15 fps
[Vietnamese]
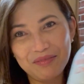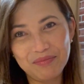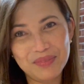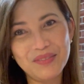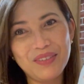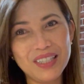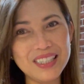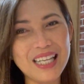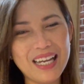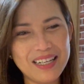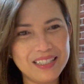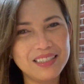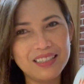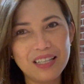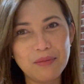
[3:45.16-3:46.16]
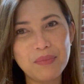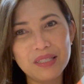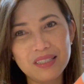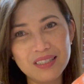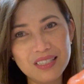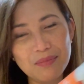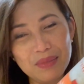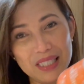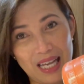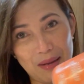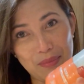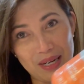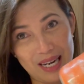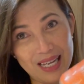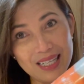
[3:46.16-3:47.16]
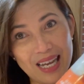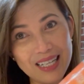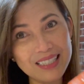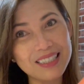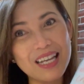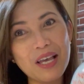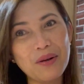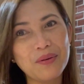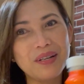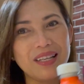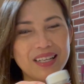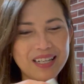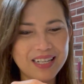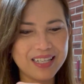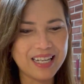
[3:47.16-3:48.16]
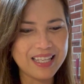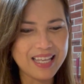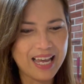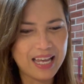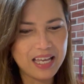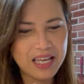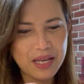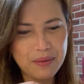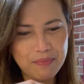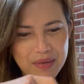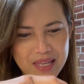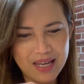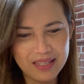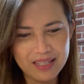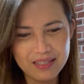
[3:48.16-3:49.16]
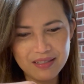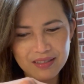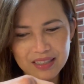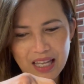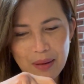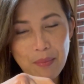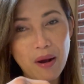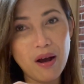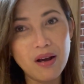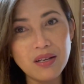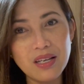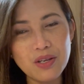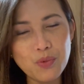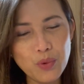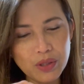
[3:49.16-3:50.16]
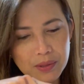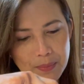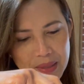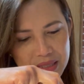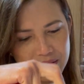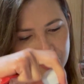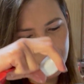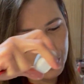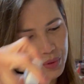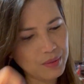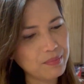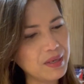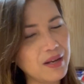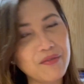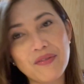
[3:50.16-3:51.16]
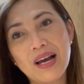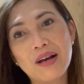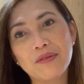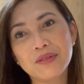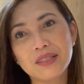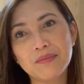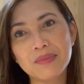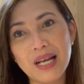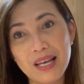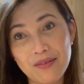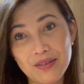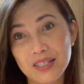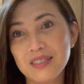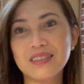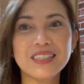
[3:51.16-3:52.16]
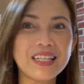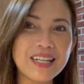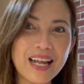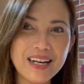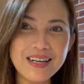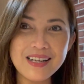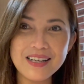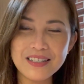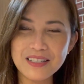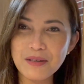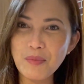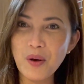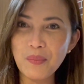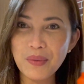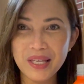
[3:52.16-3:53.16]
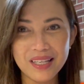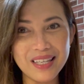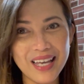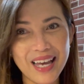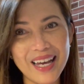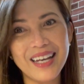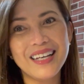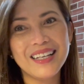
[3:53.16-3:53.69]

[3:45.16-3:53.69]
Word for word: mình vẫn xài được thì mình trước khi xài mình lắc lắc đều đi cả nhà bây giờ thì hương sẽ bỏ cái whispering cream này vào trong đây và hương sẽ đánh lên cái bọt biển nha